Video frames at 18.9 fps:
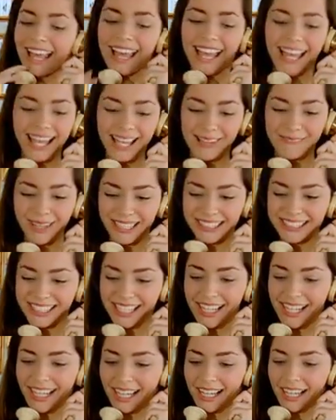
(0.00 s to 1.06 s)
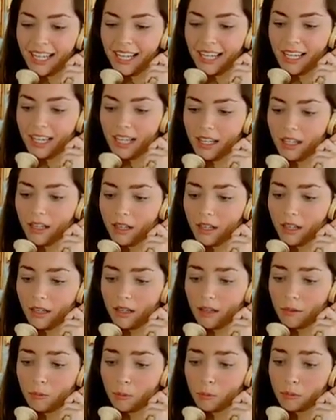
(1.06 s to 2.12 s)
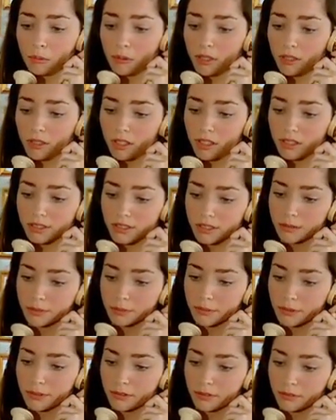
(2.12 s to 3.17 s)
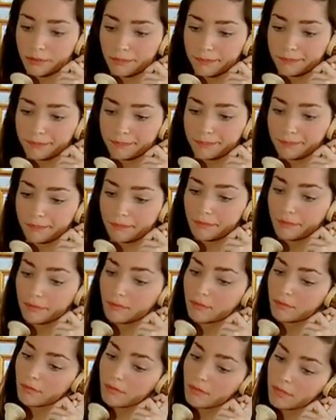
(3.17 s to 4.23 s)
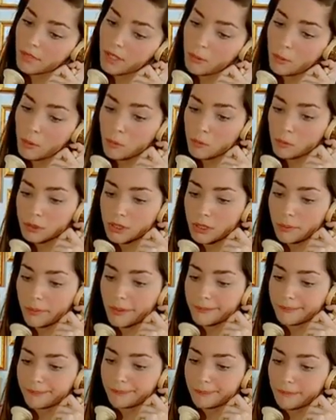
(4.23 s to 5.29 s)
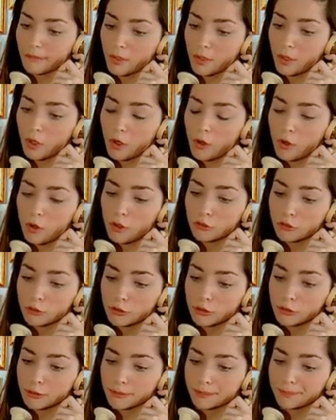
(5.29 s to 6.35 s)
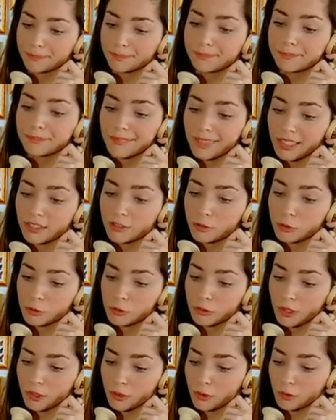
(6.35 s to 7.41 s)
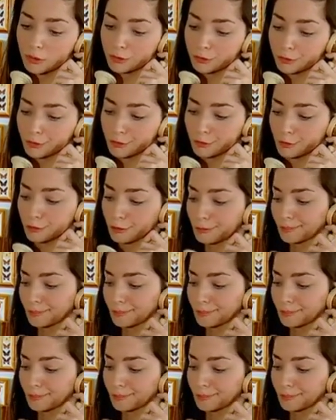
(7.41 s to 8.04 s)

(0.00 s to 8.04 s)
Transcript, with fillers: ee başka? Bu kadarcık mı? Tamam o zaman. Oldu. Yarın okulda görüşürüz.